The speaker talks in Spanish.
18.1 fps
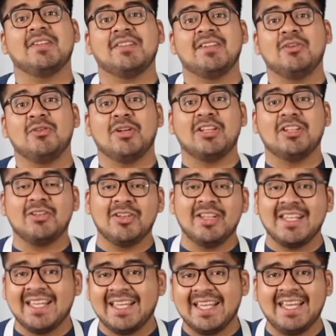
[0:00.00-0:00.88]

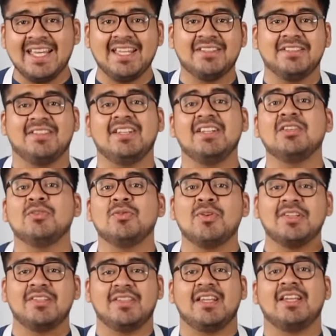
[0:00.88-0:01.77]
asegurándonos de que este
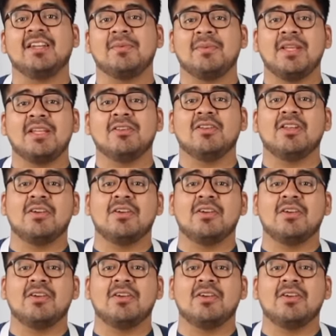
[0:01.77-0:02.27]
no esté hirviendo